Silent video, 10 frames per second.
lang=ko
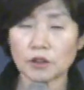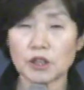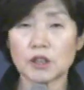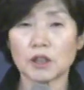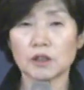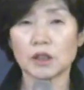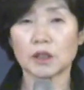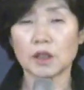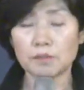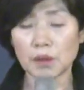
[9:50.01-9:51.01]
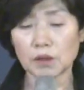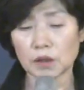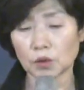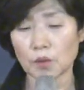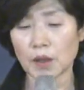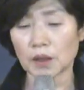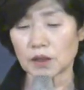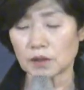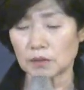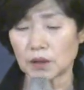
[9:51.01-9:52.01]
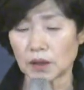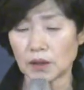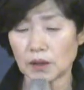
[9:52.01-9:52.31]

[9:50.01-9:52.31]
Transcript: 귀찮으니까 내빼듯이 도망갔습니다.